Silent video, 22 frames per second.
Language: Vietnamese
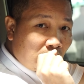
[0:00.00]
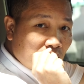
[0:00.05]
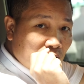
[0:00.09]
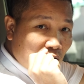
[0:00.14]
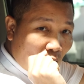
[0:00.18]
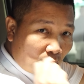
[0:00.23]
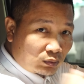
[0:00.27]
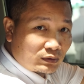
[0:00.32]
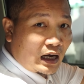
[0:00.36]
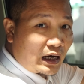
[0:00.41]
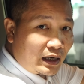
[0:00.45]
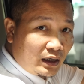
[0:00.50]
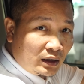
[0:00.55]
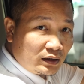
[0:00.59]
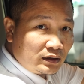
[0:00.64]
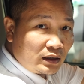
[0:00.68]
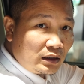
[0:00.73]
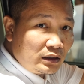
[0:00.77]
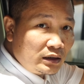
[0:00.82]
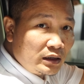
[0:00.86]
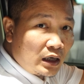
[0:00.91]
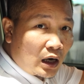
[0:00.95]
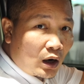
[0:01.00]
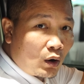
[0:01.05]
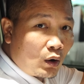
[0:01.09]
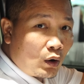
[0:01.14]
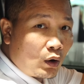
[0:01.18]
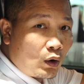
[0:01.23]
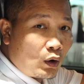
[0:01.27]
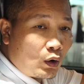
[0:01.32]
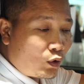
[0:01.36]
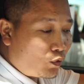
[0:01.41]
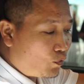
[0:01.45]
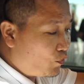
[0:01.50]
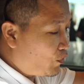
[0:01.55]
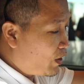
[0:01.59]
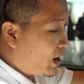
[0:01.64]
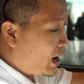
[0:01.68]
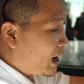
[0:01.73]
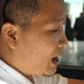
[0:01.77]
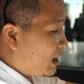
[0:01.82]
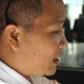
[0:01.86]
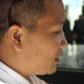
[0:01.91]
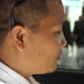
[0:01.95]
rộng rãi hơn rất nhiều
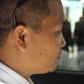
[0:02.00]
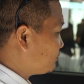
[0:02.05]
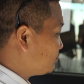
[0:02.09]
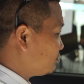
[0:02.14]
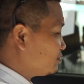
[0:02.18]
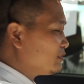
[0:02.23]
và